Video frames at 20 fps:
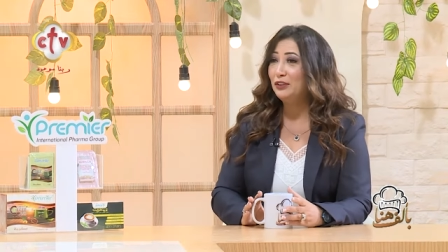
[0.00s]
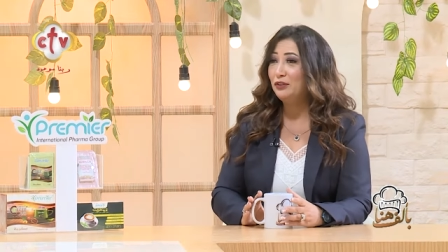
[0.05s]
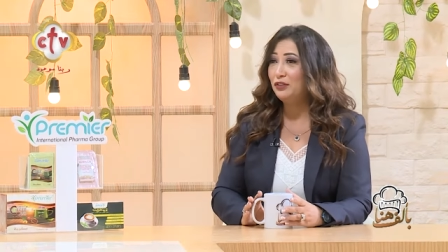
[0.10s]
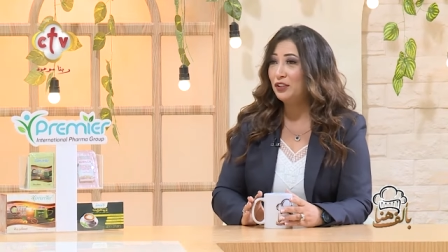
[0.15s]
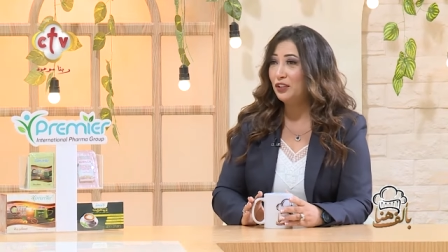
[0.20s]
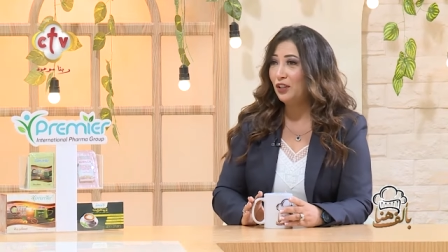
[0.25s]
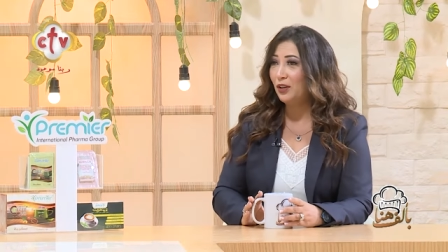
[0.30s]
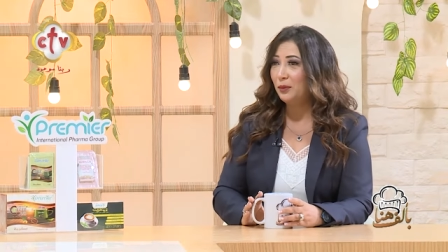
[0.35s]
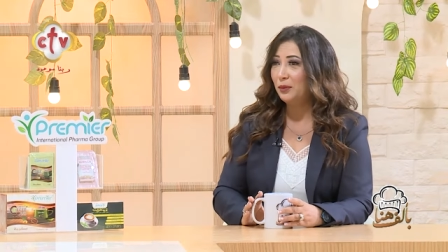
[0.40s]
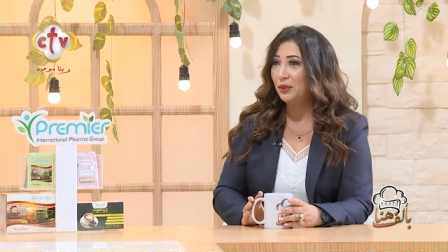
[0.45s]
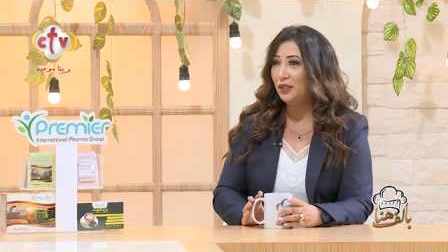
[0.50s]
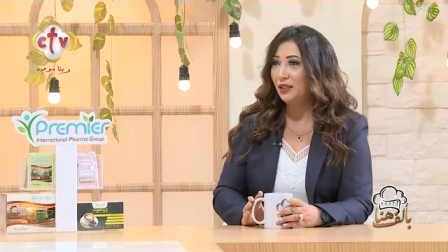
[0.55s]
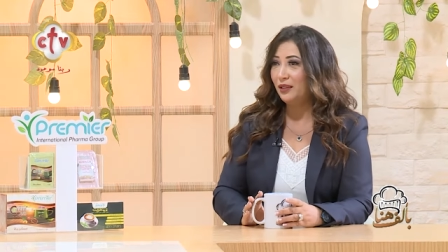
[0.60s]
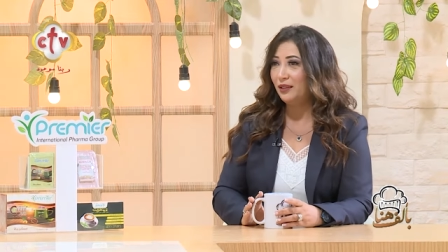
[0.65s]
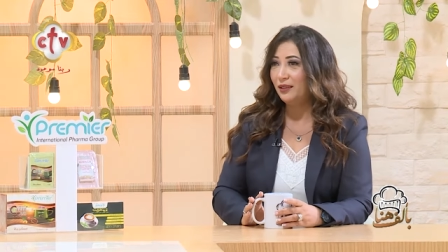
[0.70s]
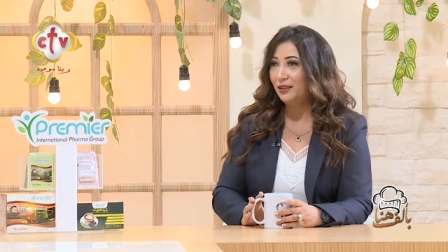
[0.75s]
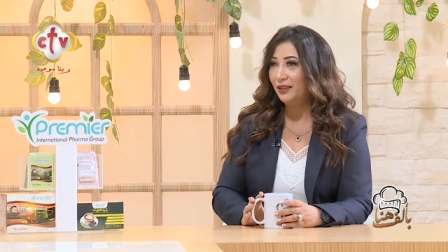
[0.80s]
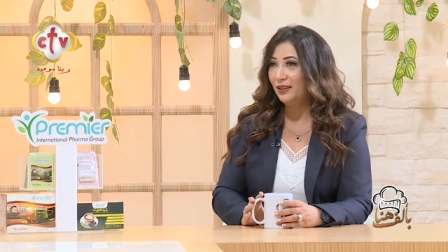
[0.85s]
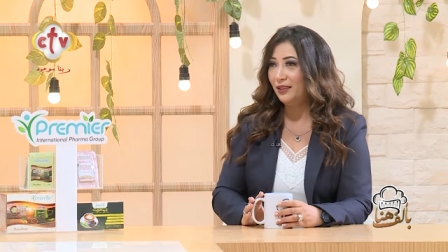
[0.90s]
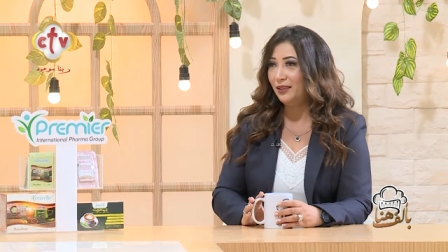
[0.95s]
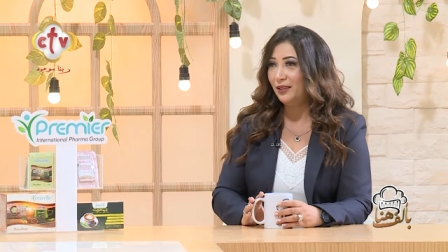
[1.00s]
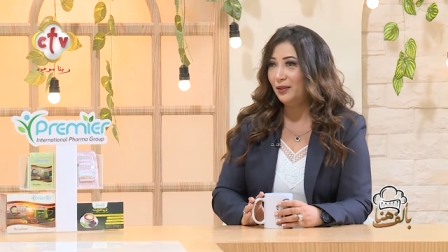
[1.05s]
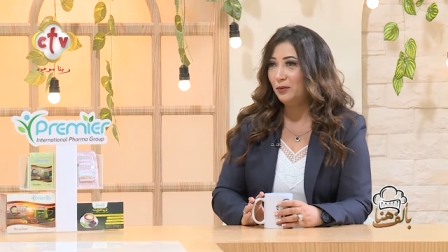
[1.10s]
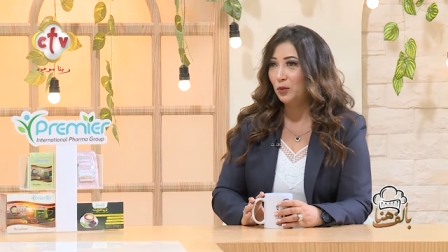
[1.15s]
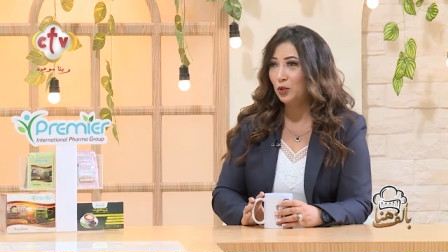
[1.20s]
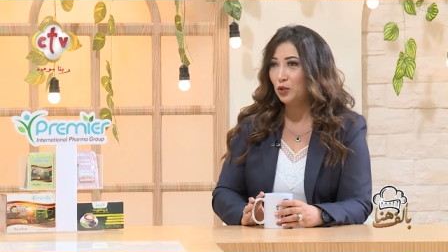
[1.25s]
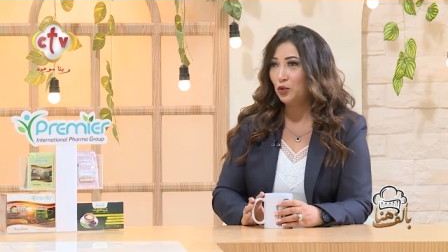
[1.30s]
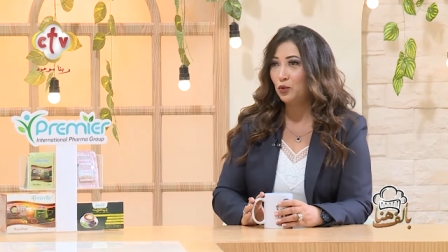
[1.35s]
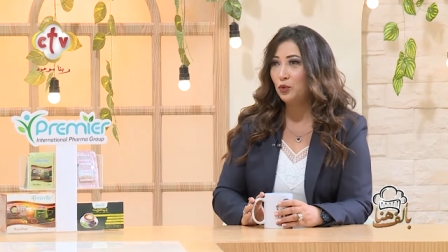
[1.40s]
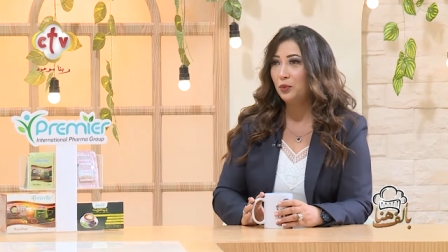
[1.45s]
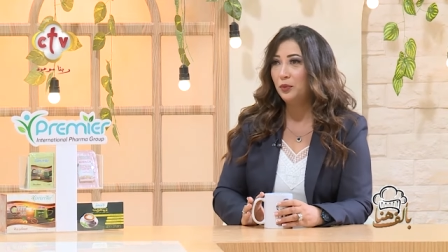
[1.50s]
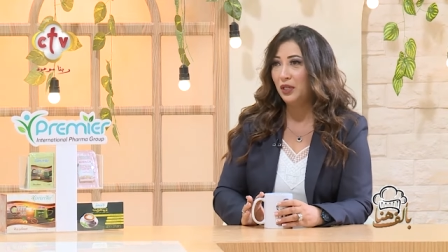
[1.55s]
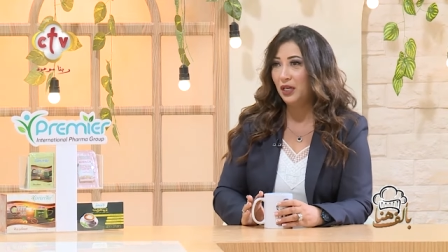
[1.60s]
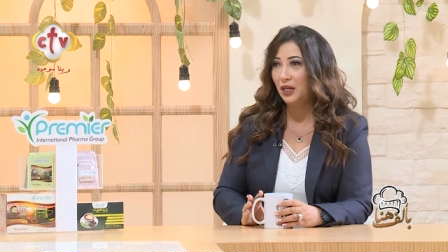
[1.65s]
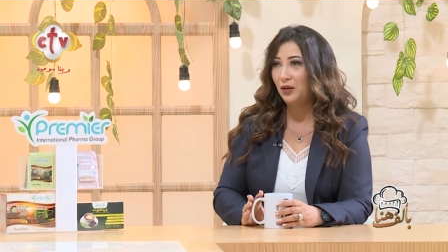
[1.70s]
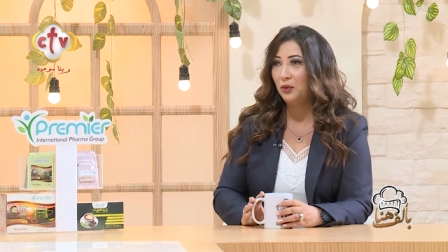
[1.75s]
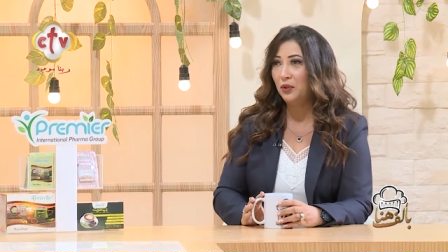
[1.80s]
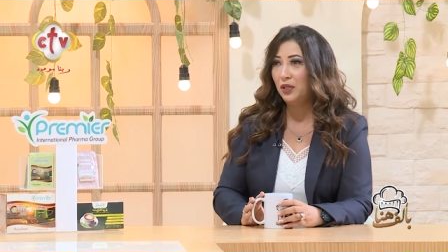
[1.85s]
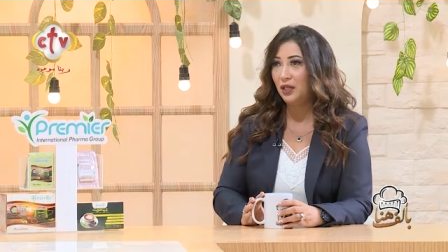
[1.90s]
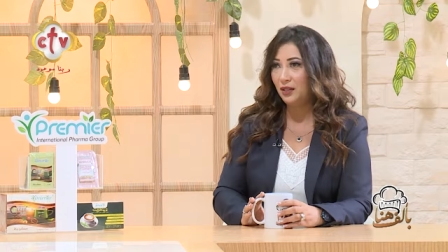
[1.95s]
في طعم المشروب
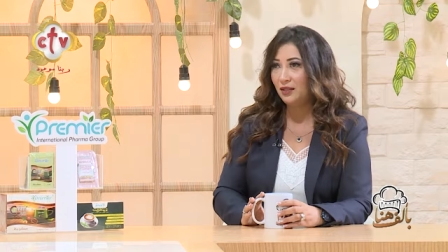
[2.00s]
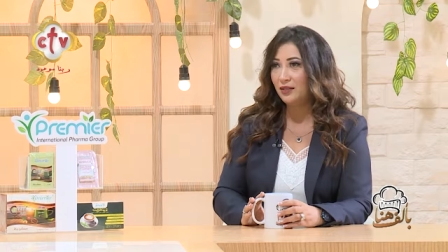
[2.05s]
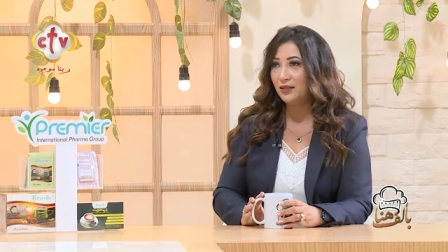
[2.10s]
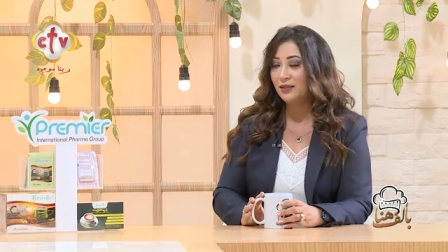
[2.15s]
القهوه حاسه